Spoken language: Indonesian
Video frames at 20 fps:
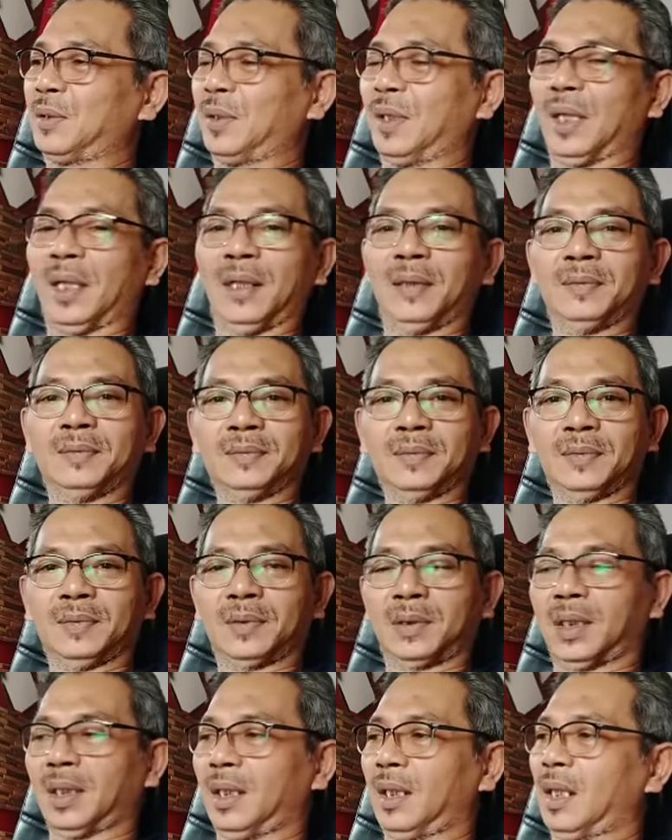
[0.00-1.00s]
itu ya
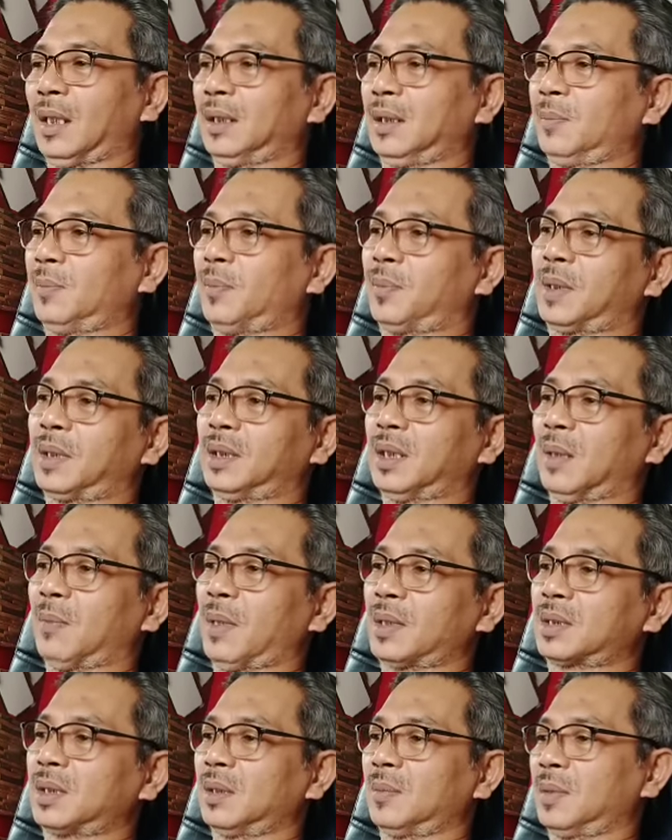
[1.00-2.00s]
oke nanti kita
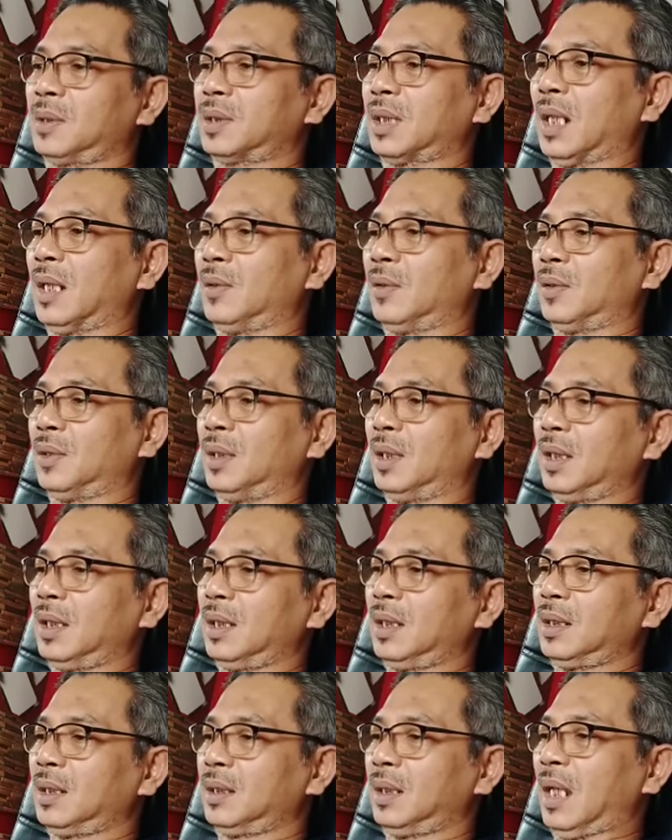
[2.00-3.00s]
bahas lebih jauh
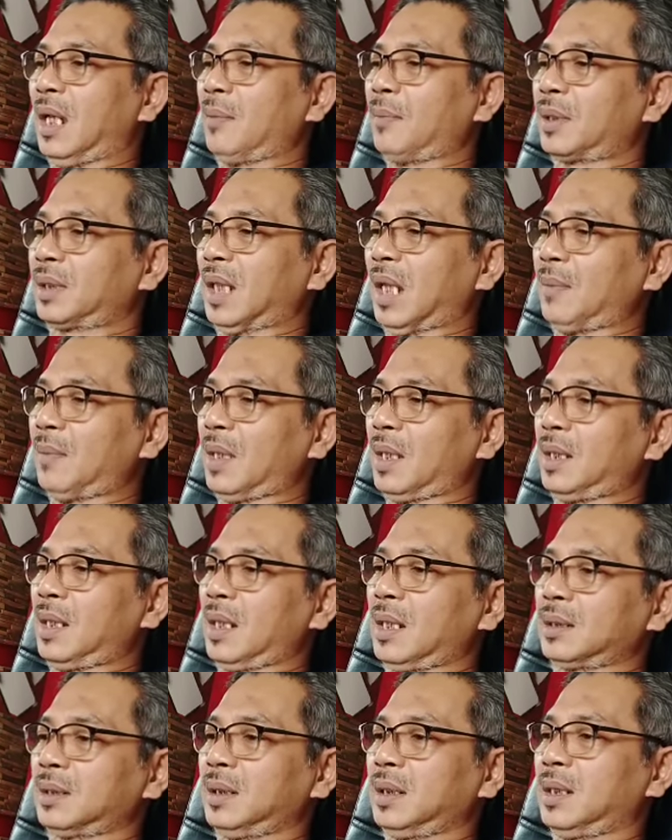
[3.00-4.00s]
yang pertama
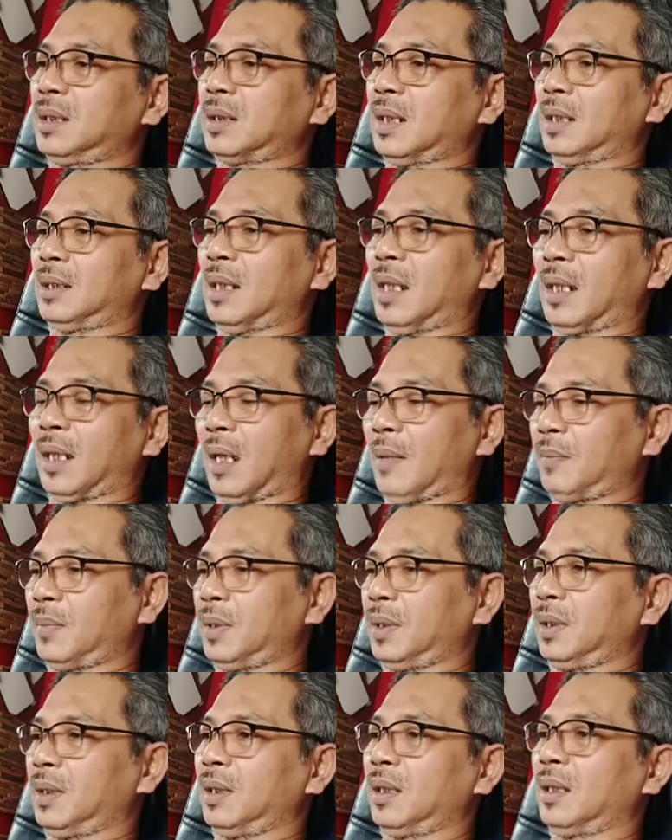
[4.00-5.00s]
yang ingin saya
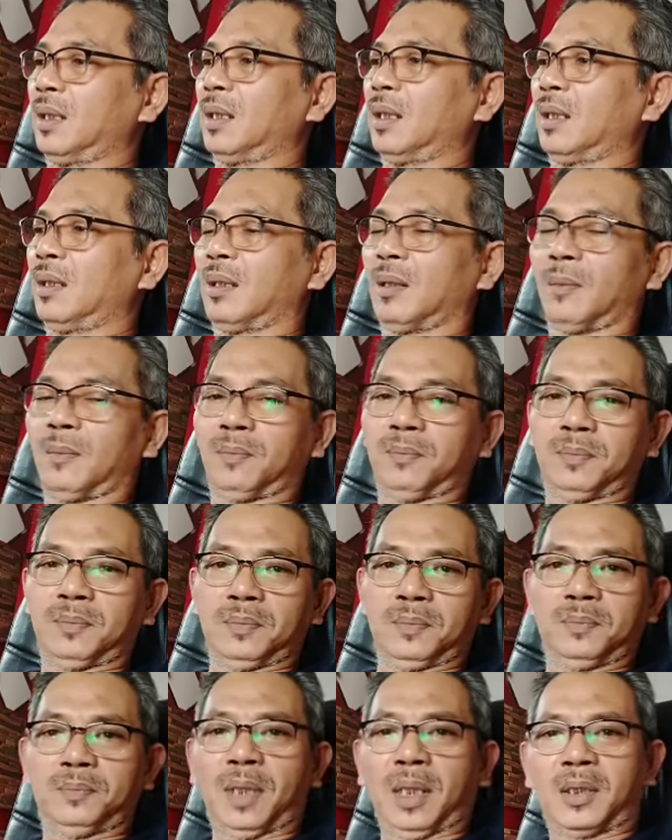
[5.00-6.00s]
tanggapi
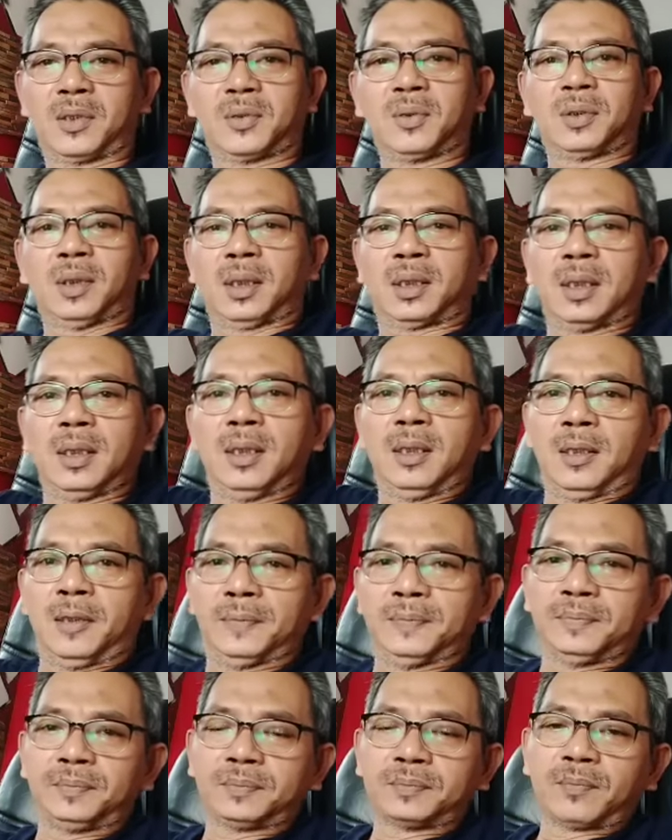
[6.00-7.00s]
Pak
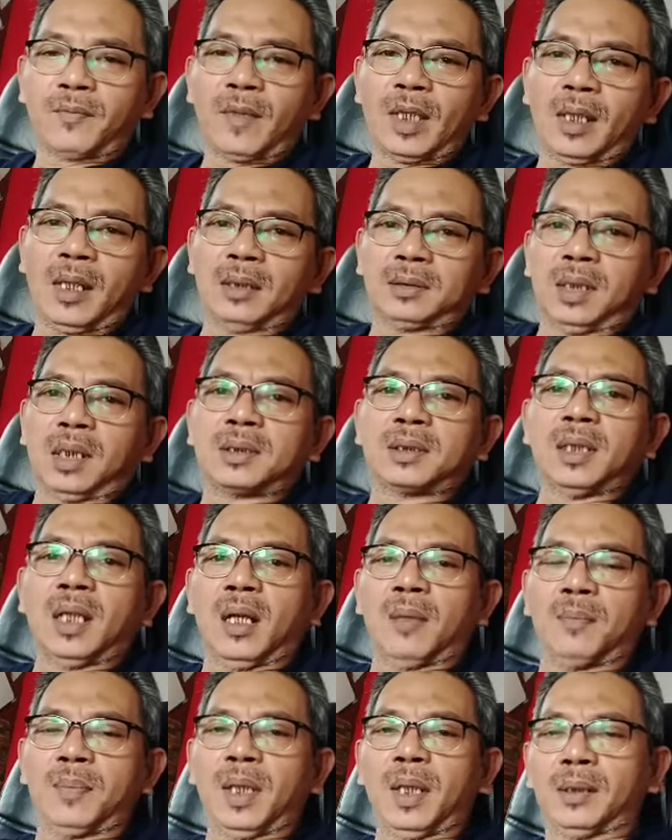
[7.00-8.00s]
Suteki kata
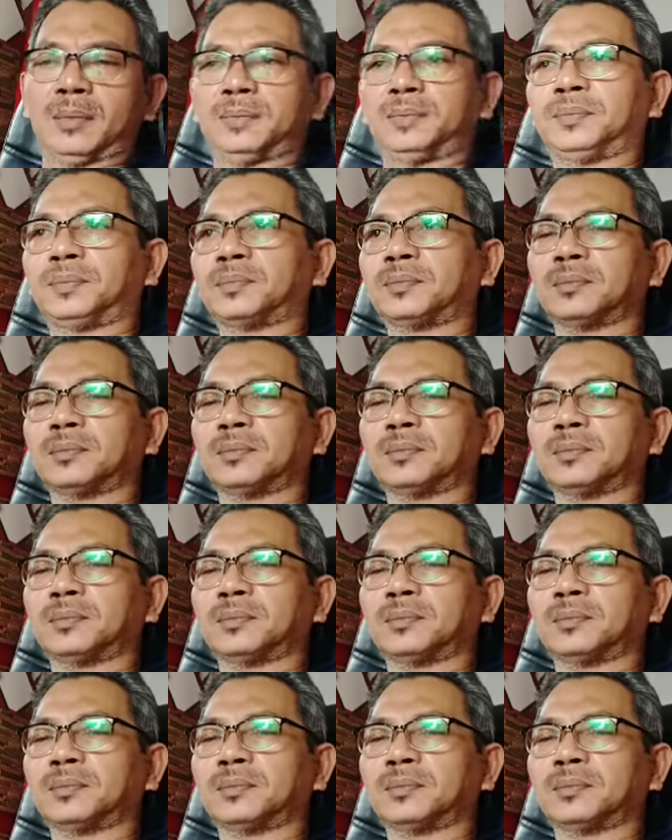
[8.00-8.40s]
siapa